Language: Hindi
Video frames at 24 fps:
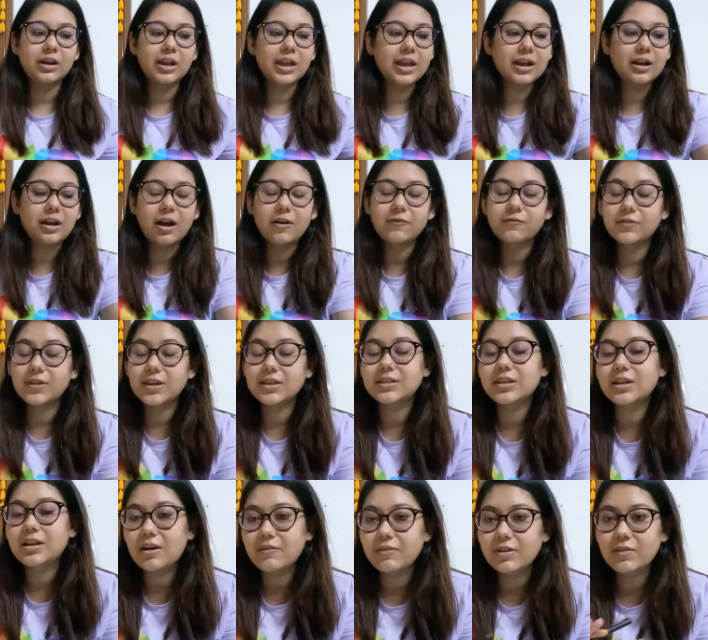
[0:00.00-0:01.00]
एक हफ्ते
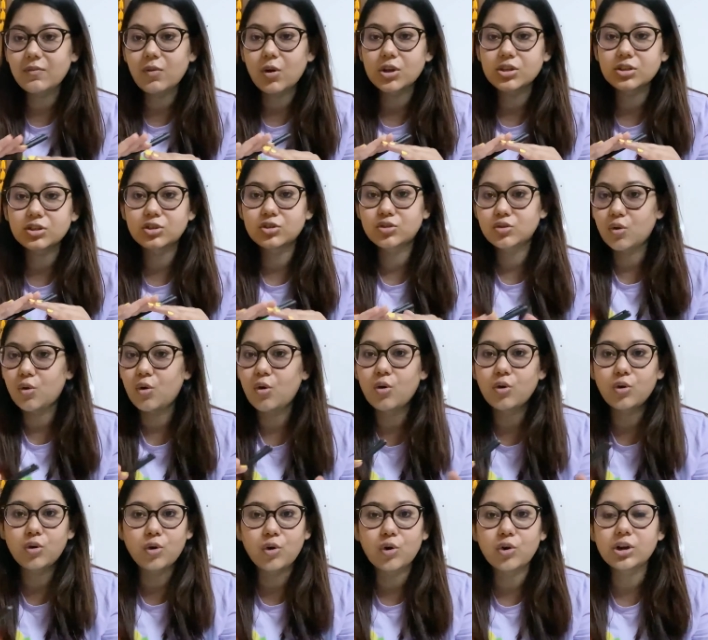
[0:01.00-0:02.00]
से रवि वॉज सो
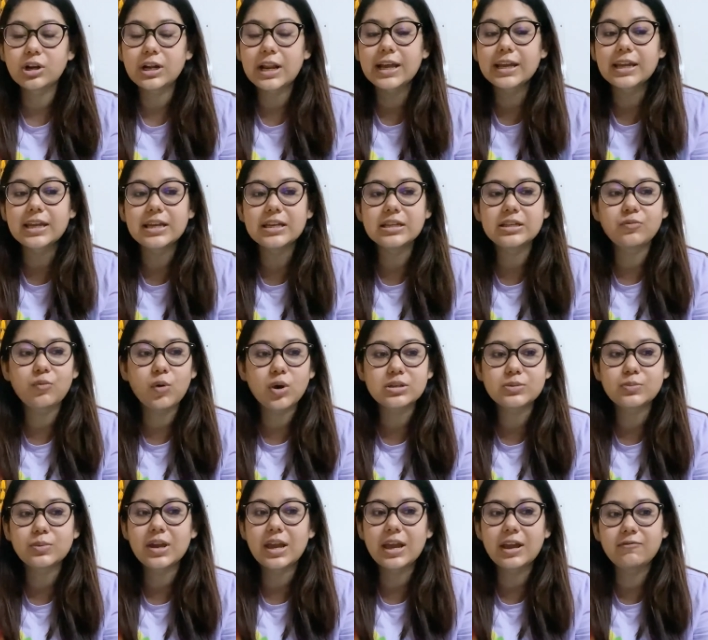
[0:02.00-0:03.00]
गुड लाइक ही
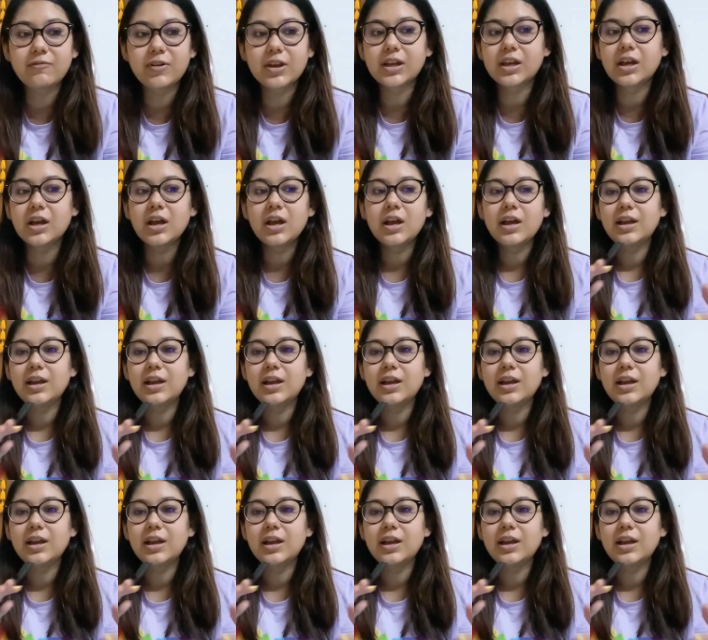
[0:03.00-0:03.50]
वॉज बिहेविंग